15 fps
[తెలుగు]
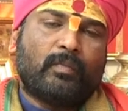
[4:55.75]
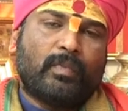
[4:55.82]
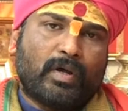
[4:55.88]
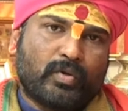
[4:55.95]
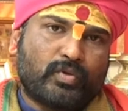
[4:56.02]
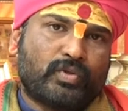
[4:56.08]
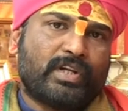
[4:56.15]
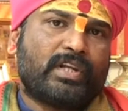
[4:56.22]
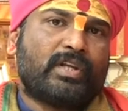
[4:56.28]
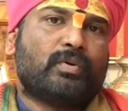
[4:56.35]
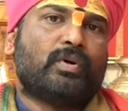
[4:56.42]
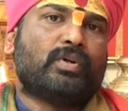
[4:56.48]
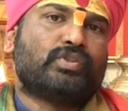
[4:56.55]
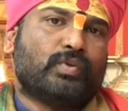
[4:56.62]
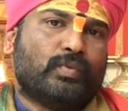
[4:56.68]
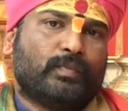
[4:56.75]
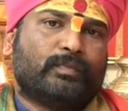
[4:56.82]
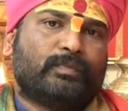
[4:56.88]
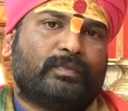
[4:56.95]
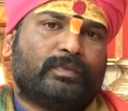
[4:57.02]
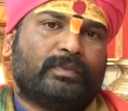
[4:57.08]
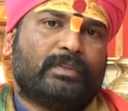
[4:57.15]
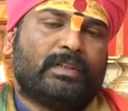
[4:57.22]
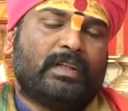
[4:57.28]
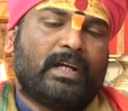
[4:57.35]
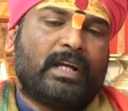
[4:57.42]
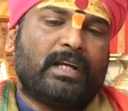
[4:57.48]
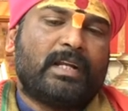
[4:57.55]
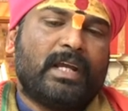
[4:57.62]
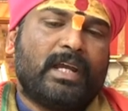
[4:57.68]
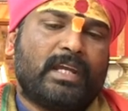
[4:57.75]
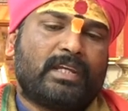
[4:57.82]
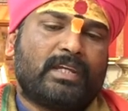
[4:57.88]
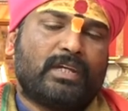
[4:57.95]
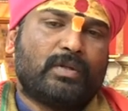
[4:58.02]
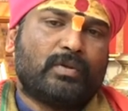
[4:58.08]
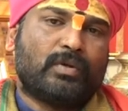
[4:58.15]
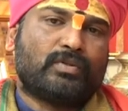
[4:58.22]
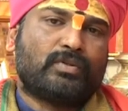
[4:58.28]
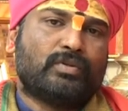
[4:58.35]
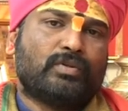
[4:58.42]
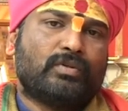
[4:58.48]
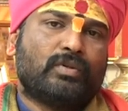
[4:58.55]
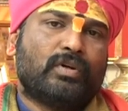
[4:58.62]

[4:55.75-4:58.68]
మరుసటి రోజు అంటే ఈరోజు